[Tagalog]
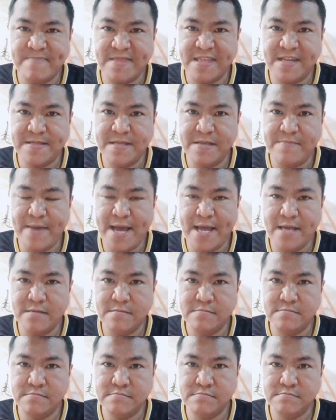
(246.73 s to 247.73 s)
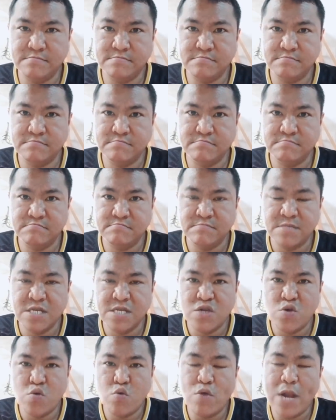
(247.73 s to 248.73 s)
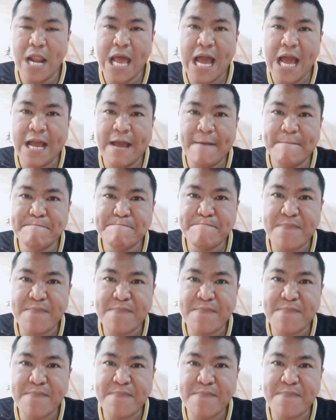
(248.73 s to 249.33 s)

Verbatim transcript: Diba? ba? wala kang